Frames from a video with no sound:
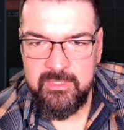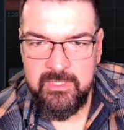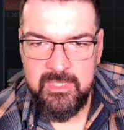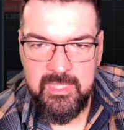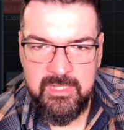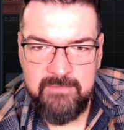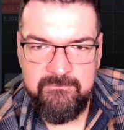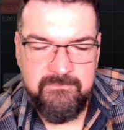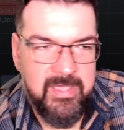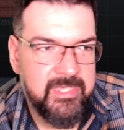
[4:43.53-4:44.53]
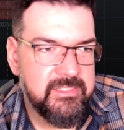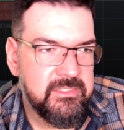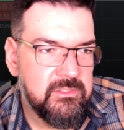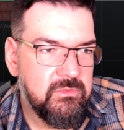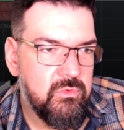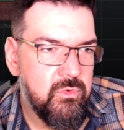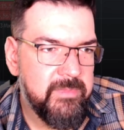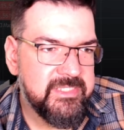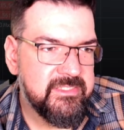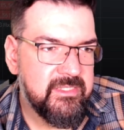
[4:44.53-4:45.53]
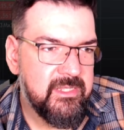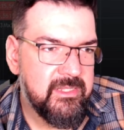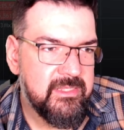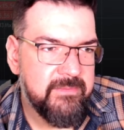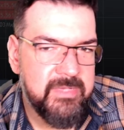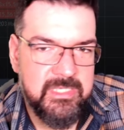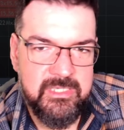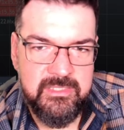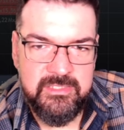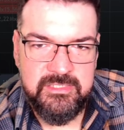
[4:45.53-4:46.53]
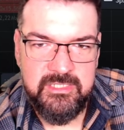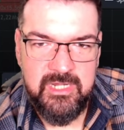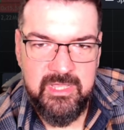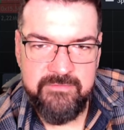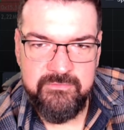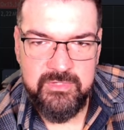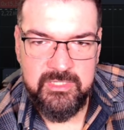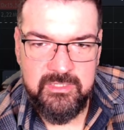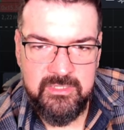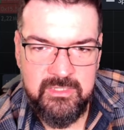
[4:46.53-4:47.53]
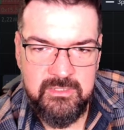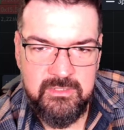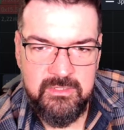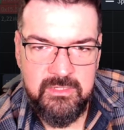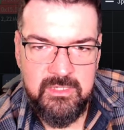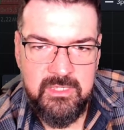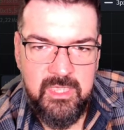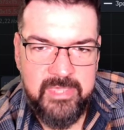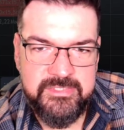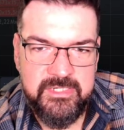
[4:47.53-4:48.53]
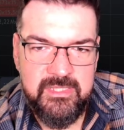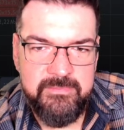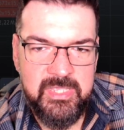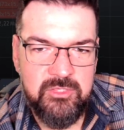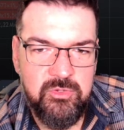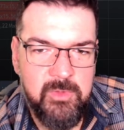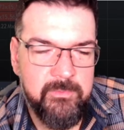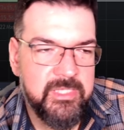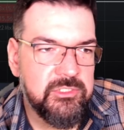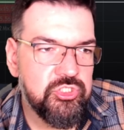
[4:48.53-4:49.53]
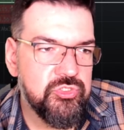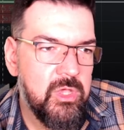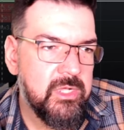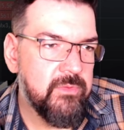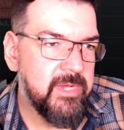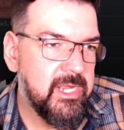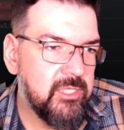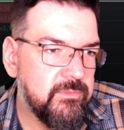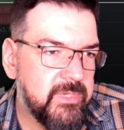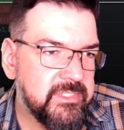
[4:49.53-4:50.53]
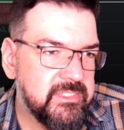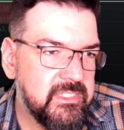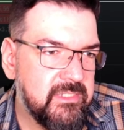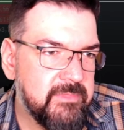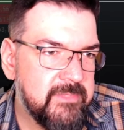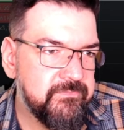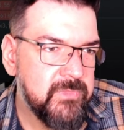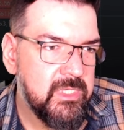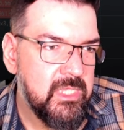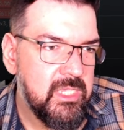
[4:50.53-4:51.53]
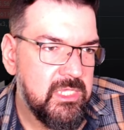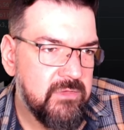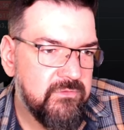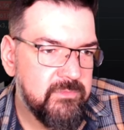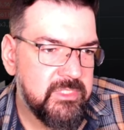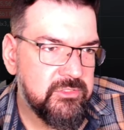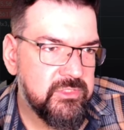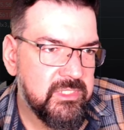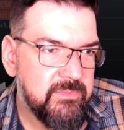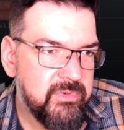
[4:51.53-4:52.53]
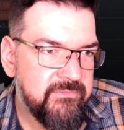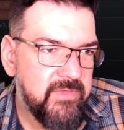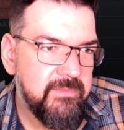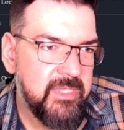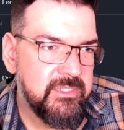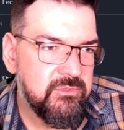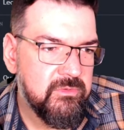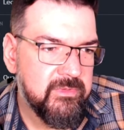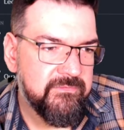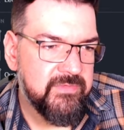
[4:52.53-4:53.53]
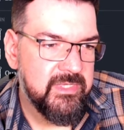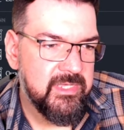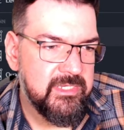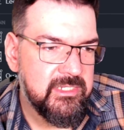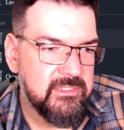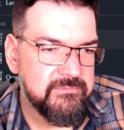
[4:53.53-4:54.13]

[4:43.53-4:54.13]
ele faz uma estrela da manhã neste gráfico aqui. A estrela da manhã normalmente joga o mercado para cima. E eu vou medir isso daqui por FIMATE como que ficaria.